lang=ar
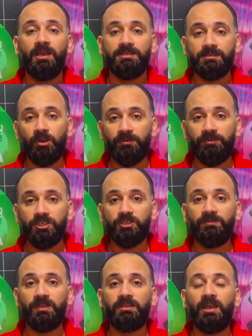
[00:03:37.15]
سواء فيرجيل
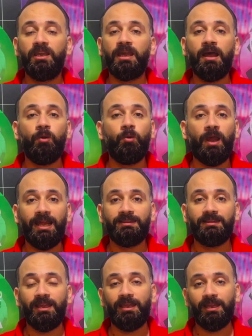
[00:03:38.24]
فان دايك او
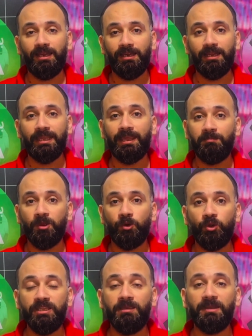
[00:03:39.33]
حتى
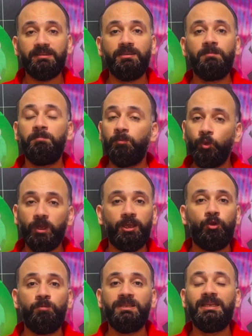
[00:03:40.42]
الكاميروني ماتيب
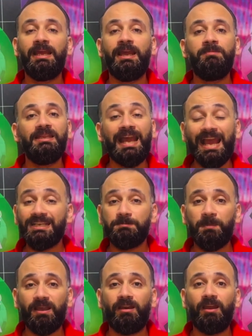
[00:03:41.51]
وغيرهم من اللاعبين عايز
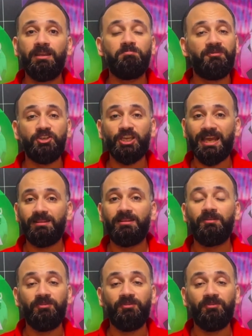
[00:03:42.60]
باك رايت مفيش حد